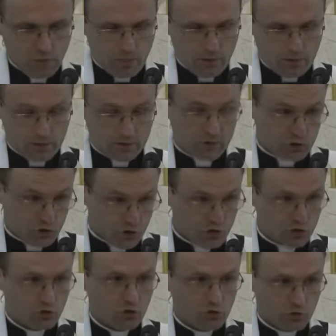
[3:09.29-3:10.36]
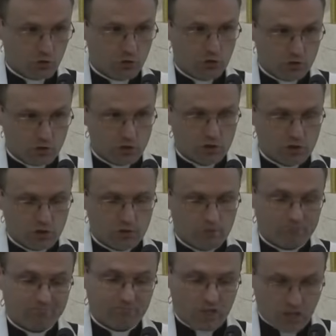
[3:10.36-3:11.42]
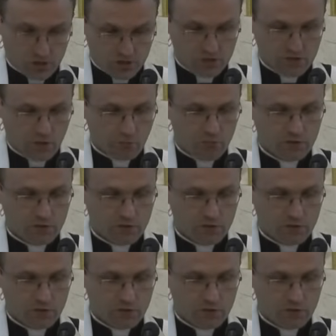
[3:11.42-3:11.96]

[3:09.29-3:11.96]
ale czysto teoretycznie, a czasami